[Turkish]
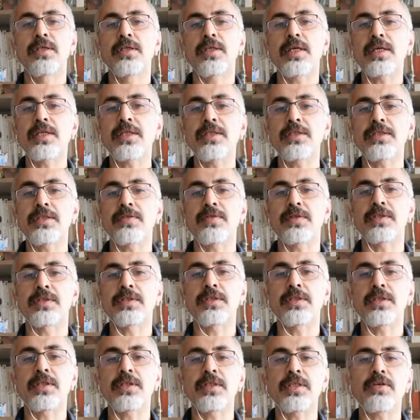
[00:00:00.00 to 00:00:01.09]
yakın
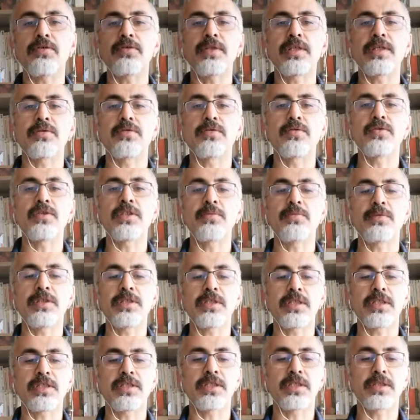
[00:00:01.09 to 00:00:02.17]
çevresinde Yahudilerin olduğu da bir
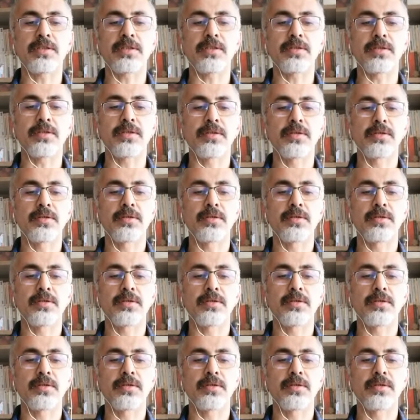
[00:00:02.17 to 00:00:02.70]
gerçekti.